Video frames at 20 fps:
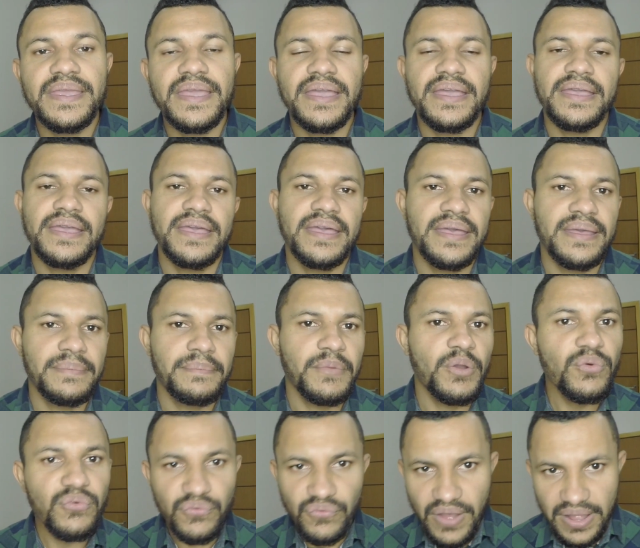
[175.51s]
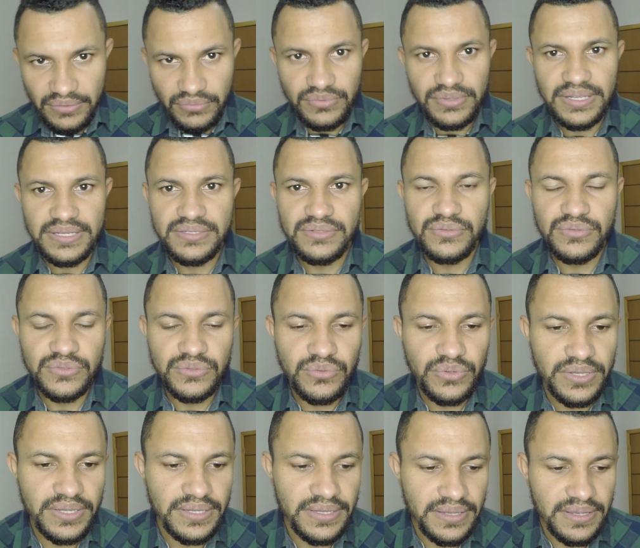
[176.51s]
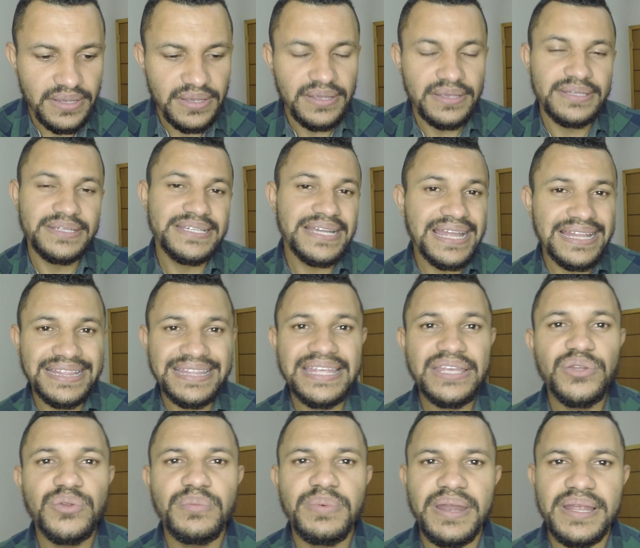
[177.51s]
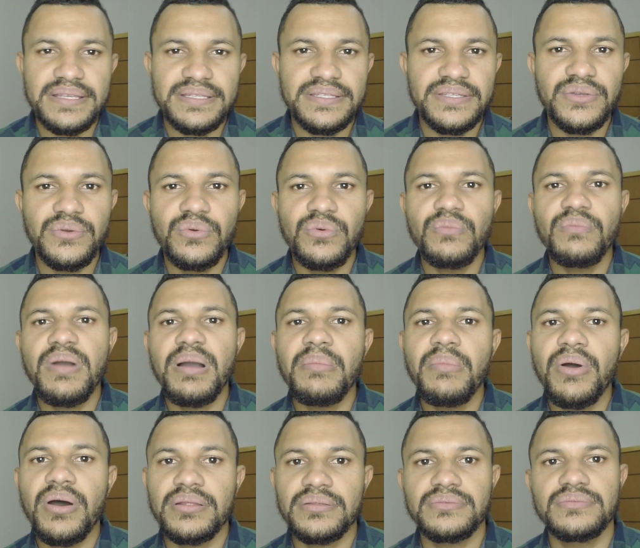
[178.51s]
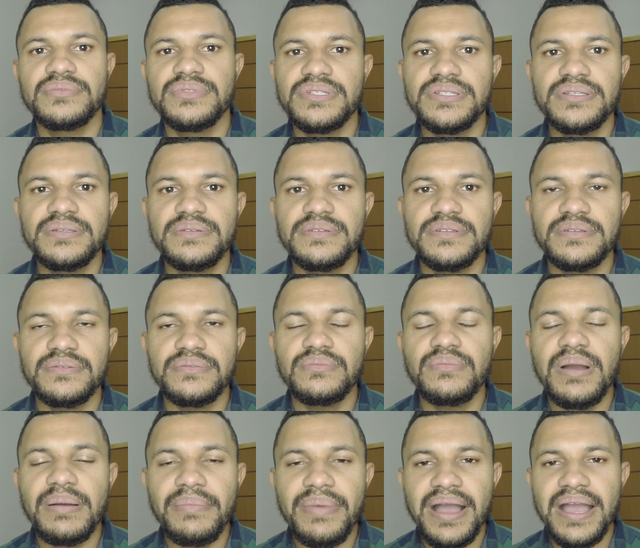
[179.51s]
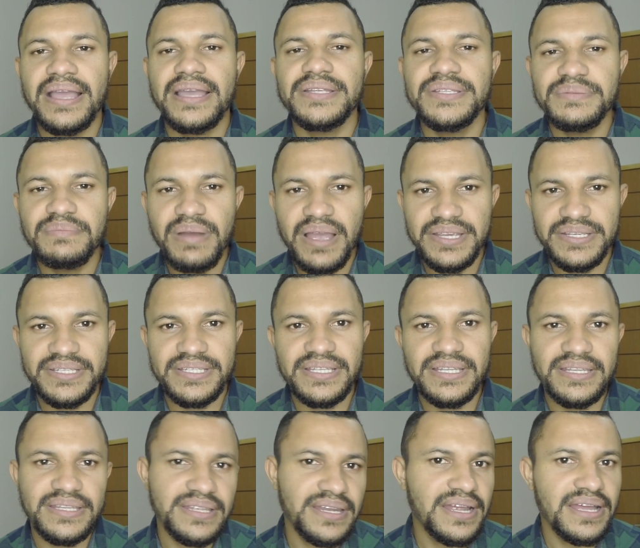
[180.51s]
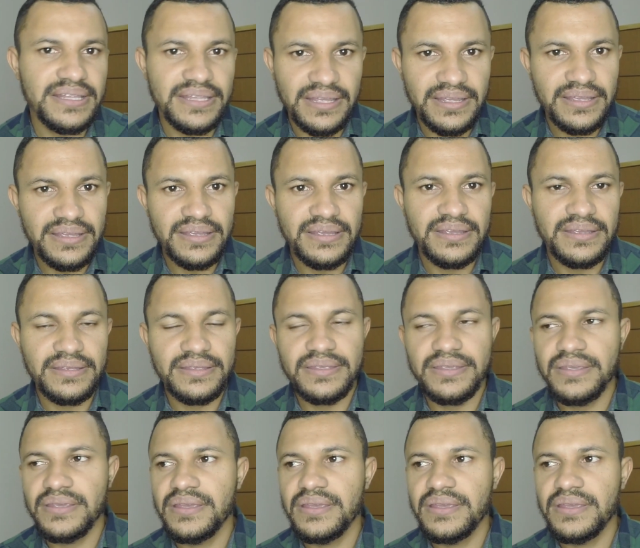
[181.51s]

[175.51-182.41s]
é, o fato da Suzuki já ter no Brasil uma moto de uma marca de baixa cilindrada, que